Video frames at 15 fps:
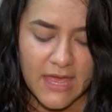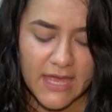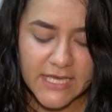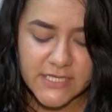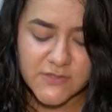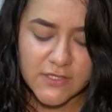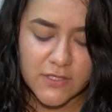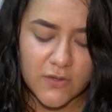
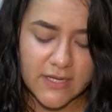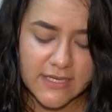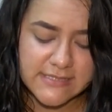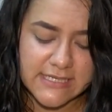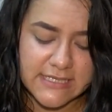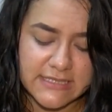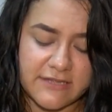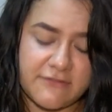Eso es lo que
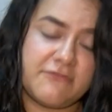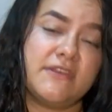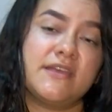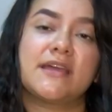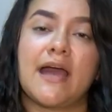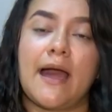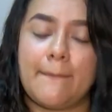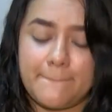
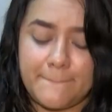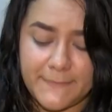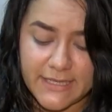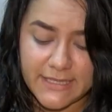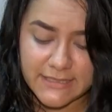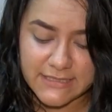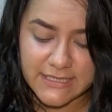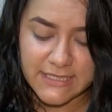significa
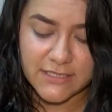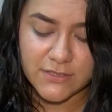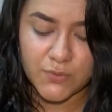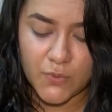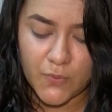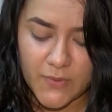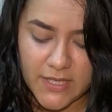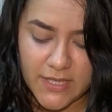perder
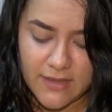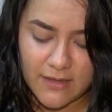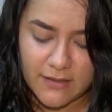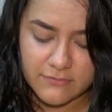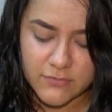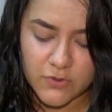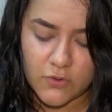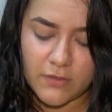tu vida,
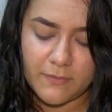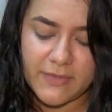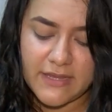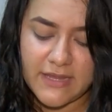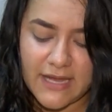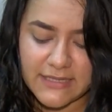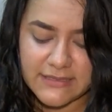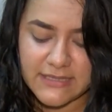
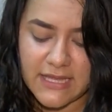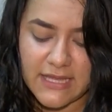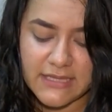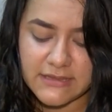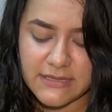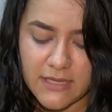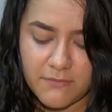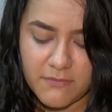olvidarte de
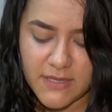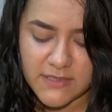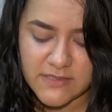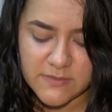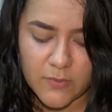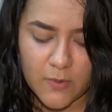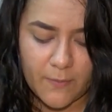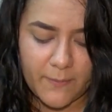ti
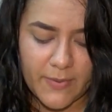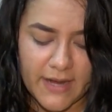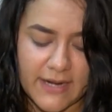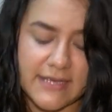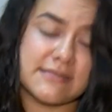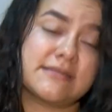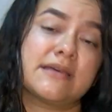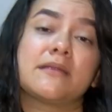mismo
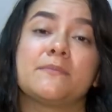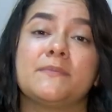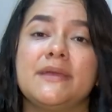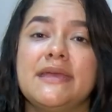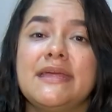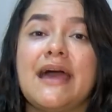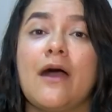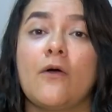para
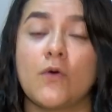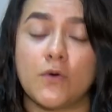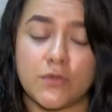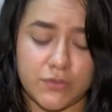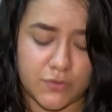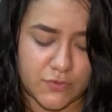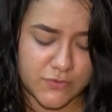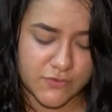servir a
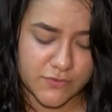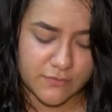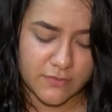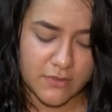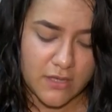otros.